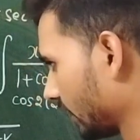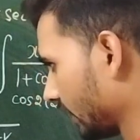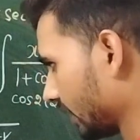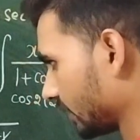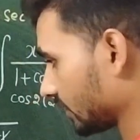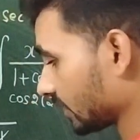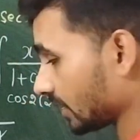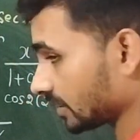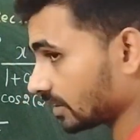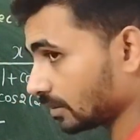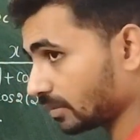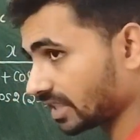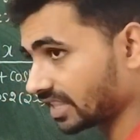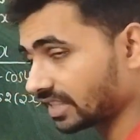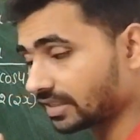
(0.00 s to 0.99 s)
स्क्वायर
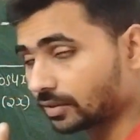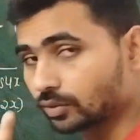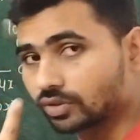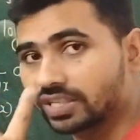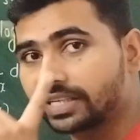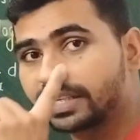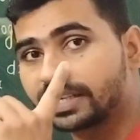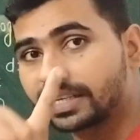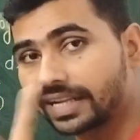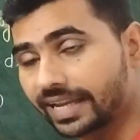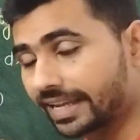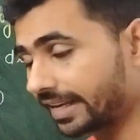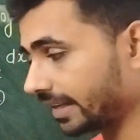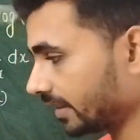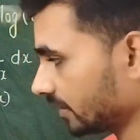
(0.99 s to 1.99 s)
एक्स का समाकलन
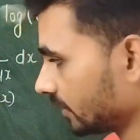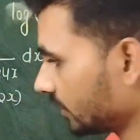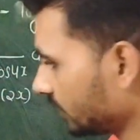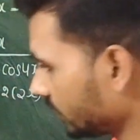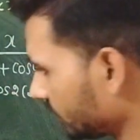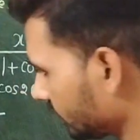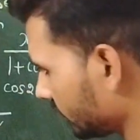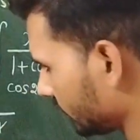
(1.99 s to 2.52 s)
होता है टेन एक्स